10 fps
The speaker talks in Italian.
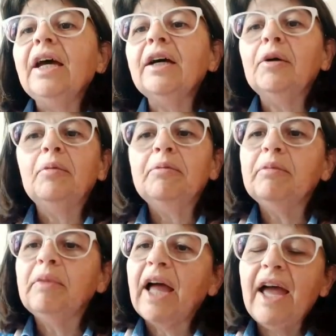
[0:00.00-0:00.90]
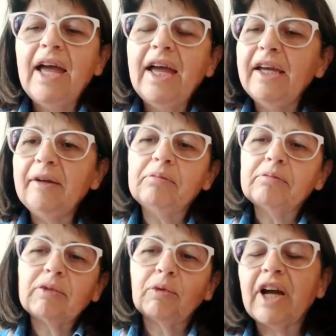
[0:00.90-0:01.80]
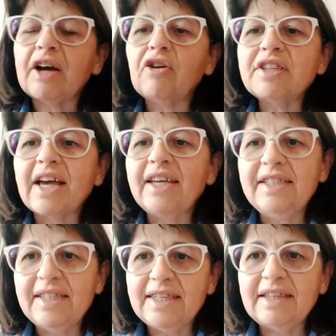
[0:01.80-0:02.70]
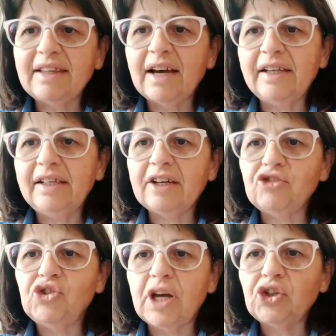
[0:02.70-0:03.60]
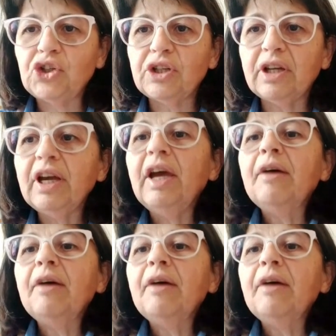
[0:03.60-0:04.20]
Um, è una cosa insita in Agesci,